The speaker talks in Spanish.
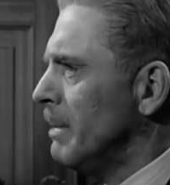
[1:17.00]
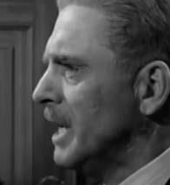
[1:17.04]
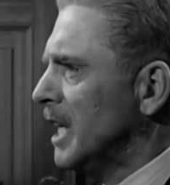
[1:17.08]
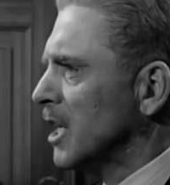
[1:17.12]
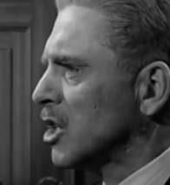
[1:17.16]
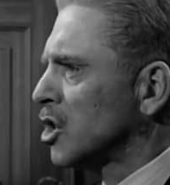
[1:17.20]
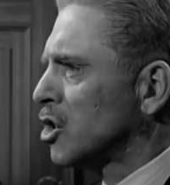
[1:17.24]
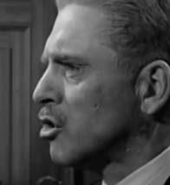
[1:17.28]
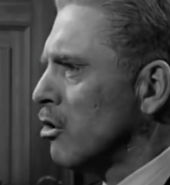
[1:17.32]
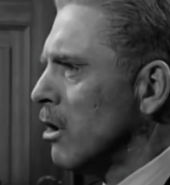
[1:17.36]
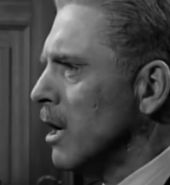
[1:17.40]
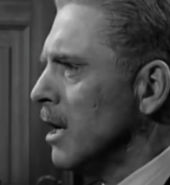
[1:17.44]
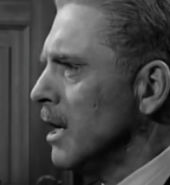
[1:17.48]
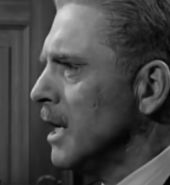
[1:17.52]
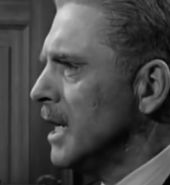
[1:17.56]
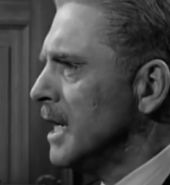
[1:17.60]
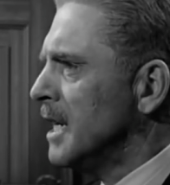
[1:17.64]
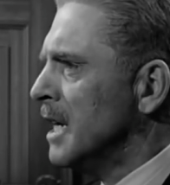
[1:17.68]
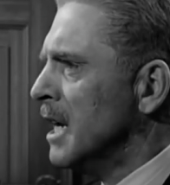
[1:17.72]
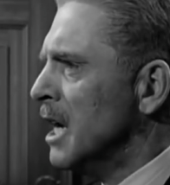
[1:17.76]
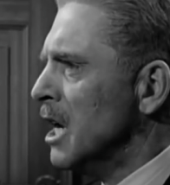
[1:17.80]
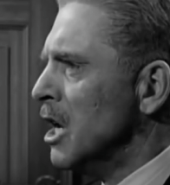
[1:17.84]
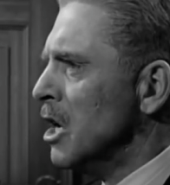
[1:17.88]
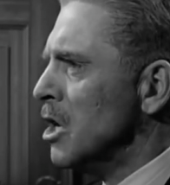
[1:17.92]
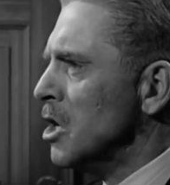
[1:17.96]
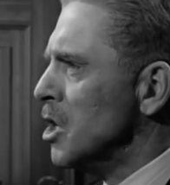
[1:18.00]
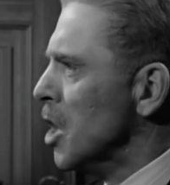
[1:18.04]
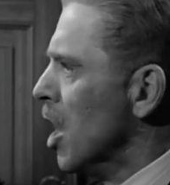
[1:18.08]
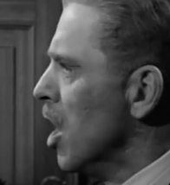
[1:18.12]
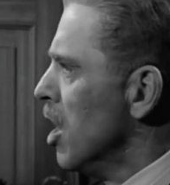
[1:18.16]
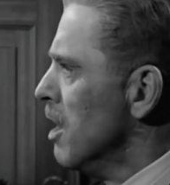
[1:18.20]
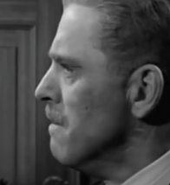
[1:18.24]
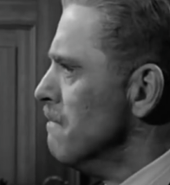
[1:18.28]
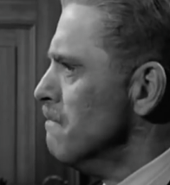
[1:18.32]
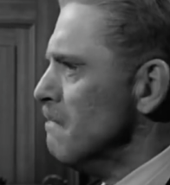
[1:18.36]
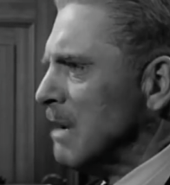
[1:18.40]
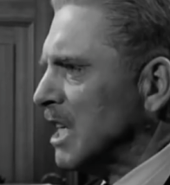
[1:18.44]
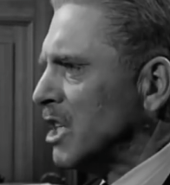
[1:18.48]
acabar con ellos, se
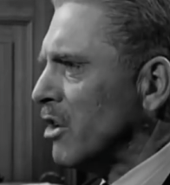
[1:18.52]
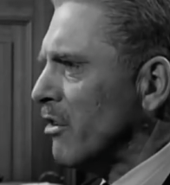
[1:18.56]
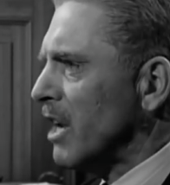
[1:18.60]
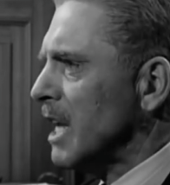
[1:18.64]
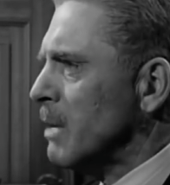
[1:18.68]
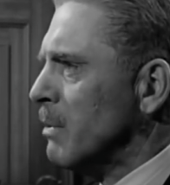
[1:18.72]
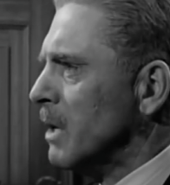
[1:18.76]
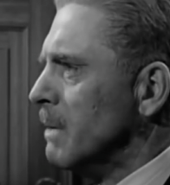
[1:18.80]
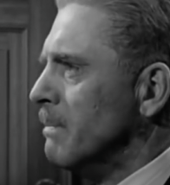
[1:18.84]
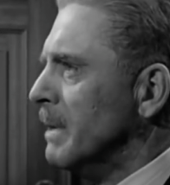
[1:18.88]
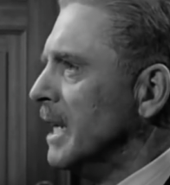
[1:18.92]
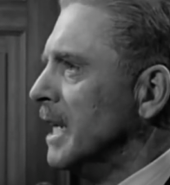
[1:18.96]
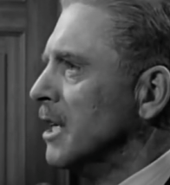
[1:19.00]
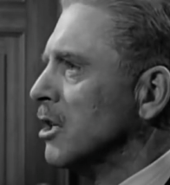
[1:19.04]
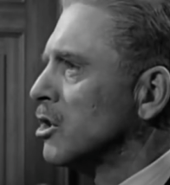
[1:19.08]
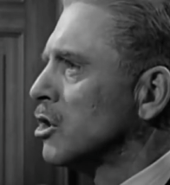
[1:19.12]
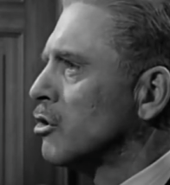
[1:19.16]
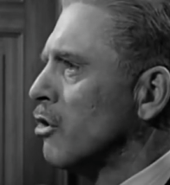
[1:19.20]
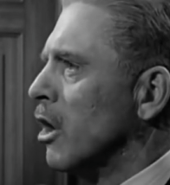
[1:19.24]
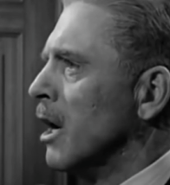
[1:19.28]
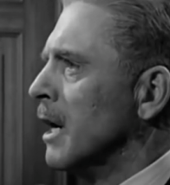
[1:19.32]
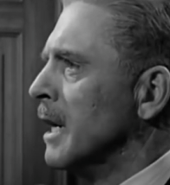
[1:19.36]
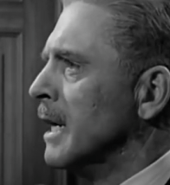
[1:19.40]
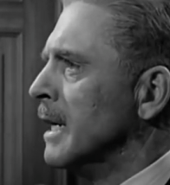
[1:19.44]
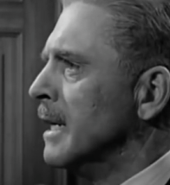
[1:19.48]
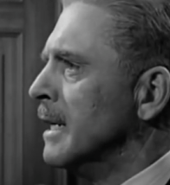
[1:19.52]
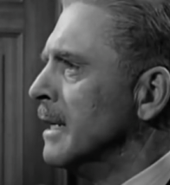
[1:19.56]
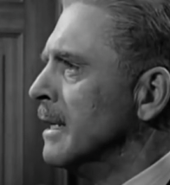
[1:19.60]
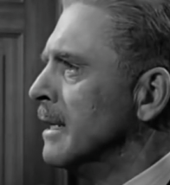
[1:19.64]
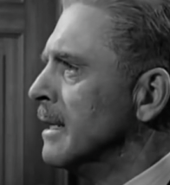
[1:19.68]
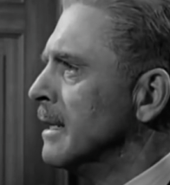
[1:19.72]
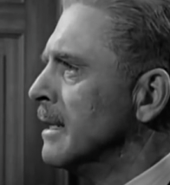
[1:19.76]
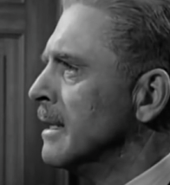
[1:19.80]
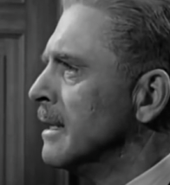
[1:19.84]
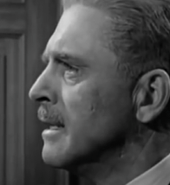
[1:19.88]
acabará también vuestra miseria.